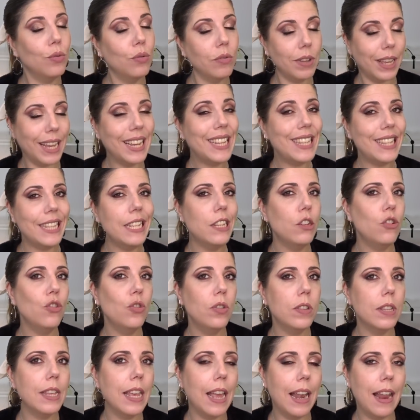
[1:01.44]
Donc restez
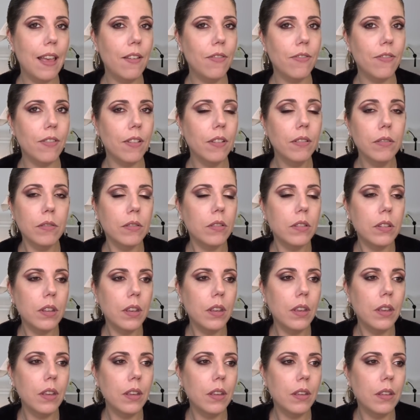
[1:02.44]
jusqu'à la fin,
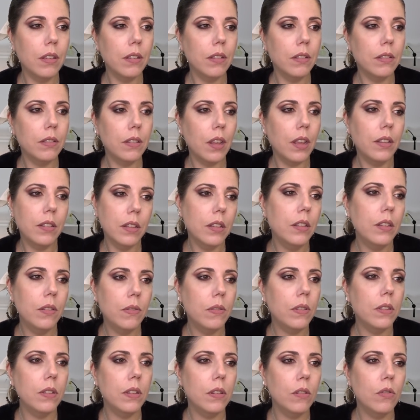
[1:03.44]
c'est ça a été
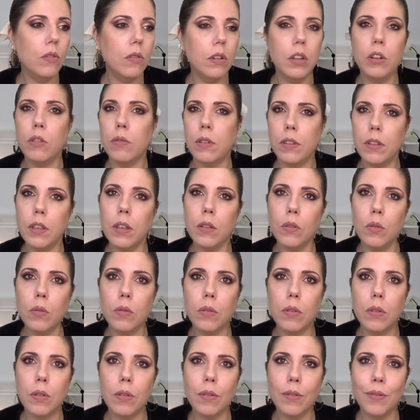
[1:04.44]
difficile de les choisir,
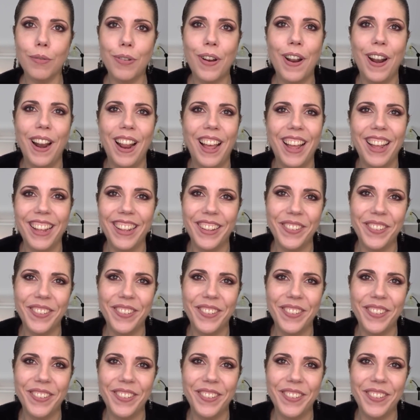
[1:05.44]
donc euh,